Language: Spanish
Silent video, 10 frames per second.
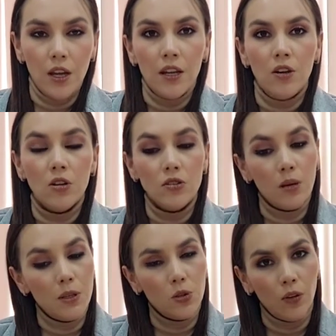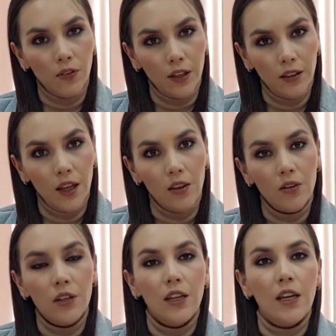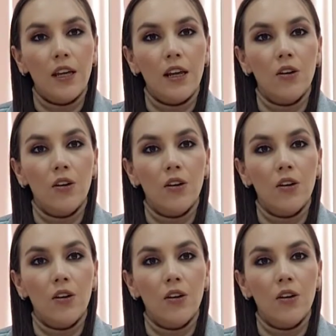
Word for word: No se ha visto afectado y